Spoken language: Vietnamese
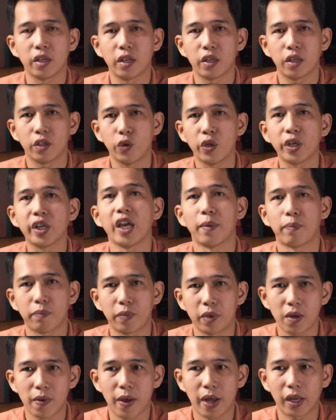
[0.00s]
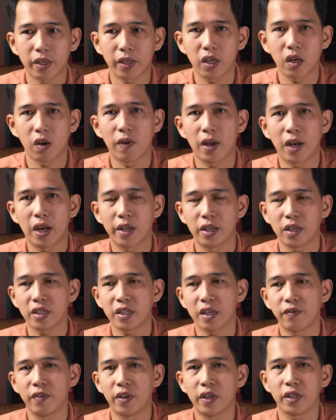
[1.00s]
là chuyên nghiệp các bạn chứ không phải là những
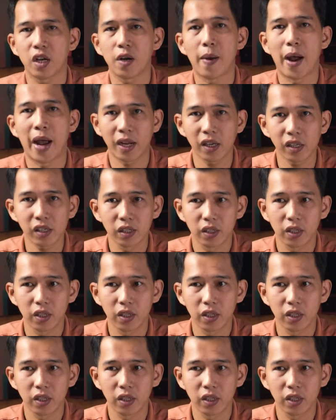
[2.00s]
xem phim cơ bản